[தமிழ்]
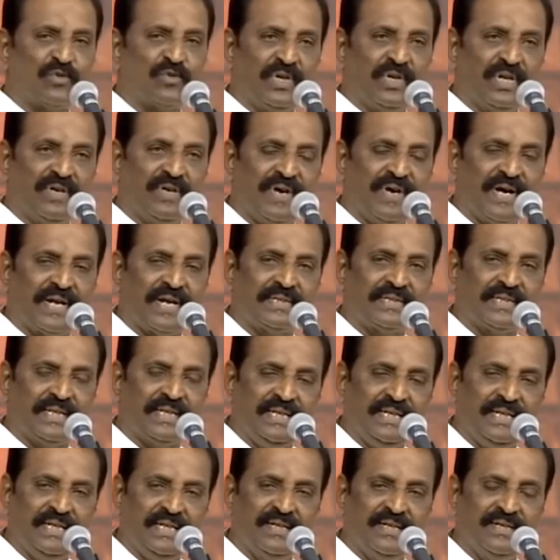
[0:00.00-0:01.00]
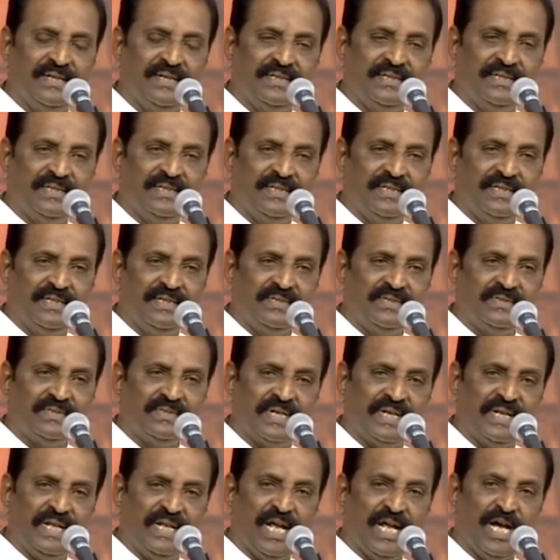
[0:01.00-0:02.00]
சொன்ன வார்த்தை
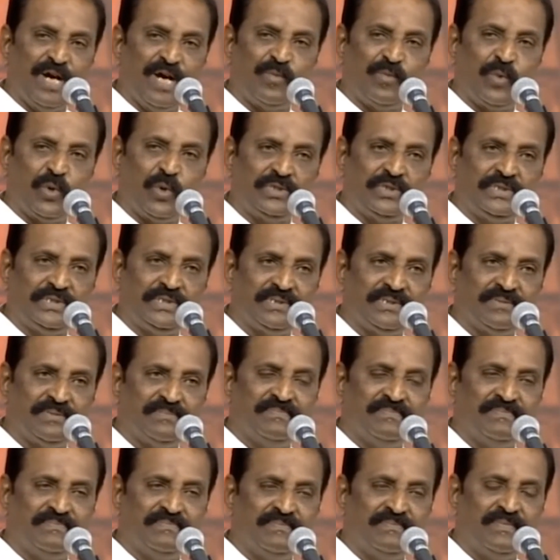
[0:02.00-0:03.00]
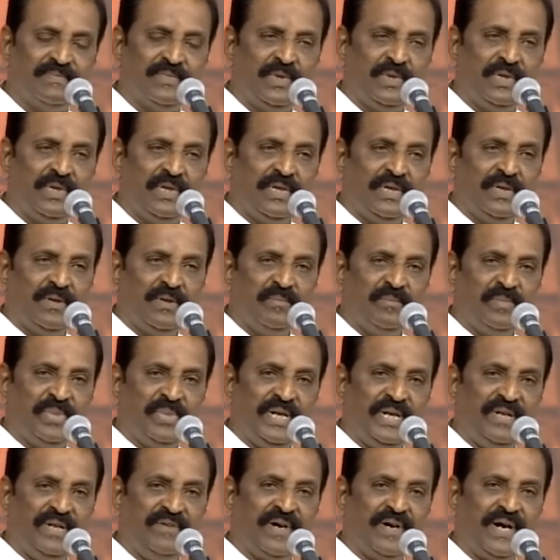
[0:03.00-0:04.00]
சரியா போச்சு
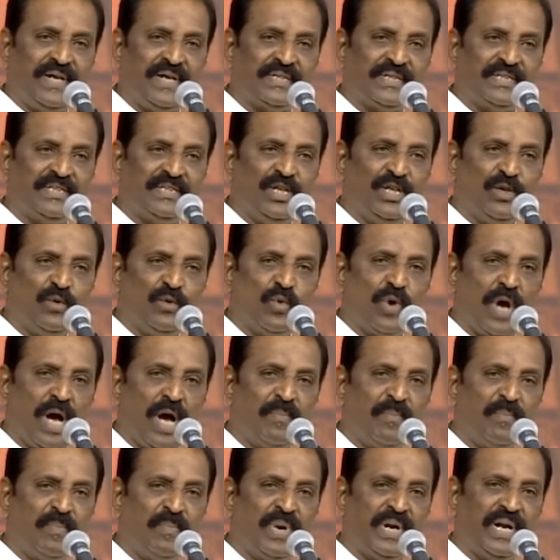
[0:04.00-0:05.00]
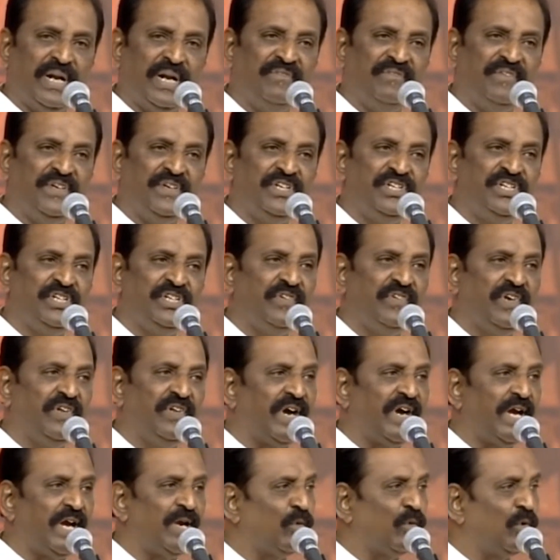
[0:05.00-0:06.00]
பிடிவாதத்தில் உங்கள் அப்பனை விஞ்சி
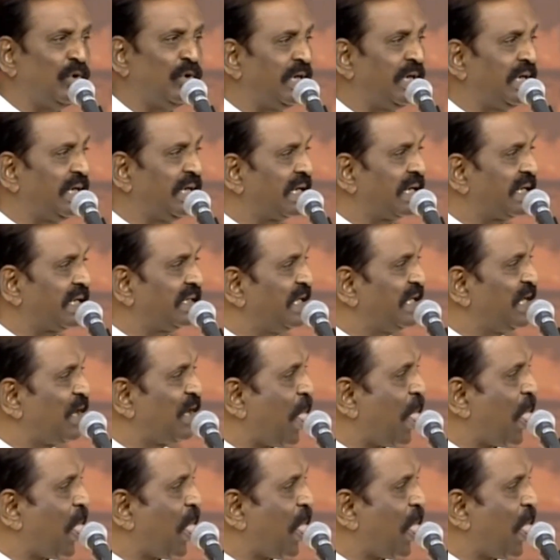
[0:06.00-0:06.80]
விடுவாய் போல் இருக்கிறதே